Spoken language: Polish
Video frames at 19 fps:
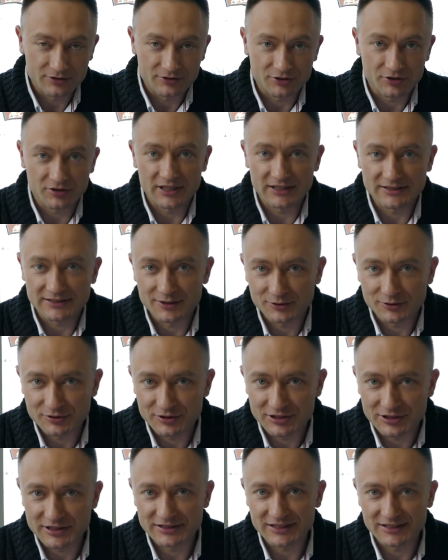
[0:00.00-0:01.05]
Żona jest tylko
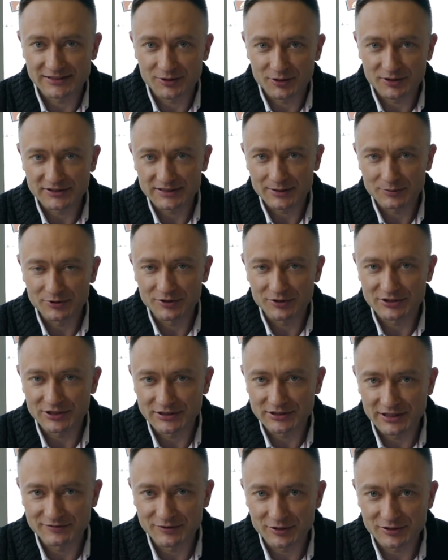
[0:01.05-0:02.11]
troszeczkę zazdrosna, bo do
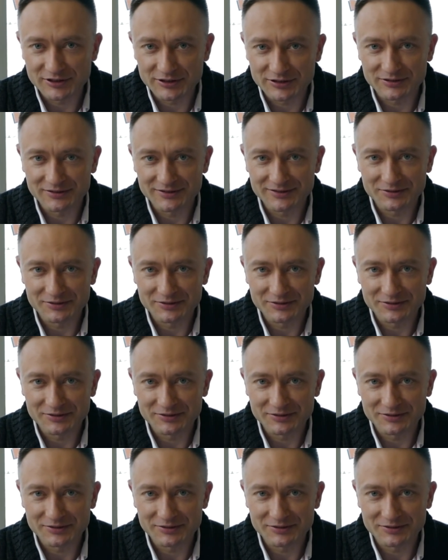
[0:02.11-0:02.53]
trzeciej w nocy